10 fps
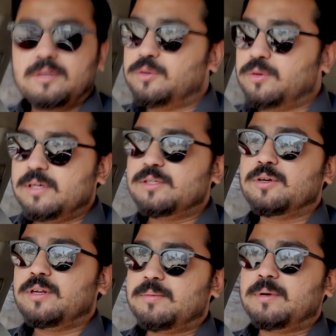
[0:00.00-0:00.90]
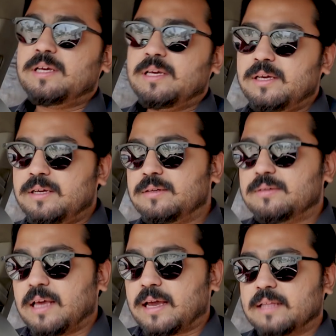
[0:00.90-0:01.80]
ट्रोलिंग जो है ना बड़ी
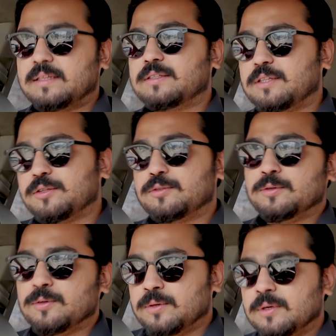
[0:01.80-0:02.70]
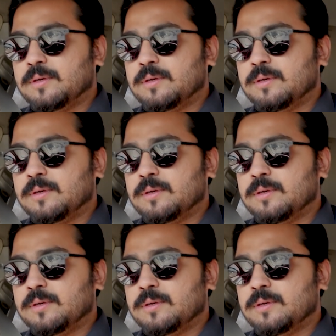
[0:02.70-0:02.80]
क्या कह सकते हैं इसको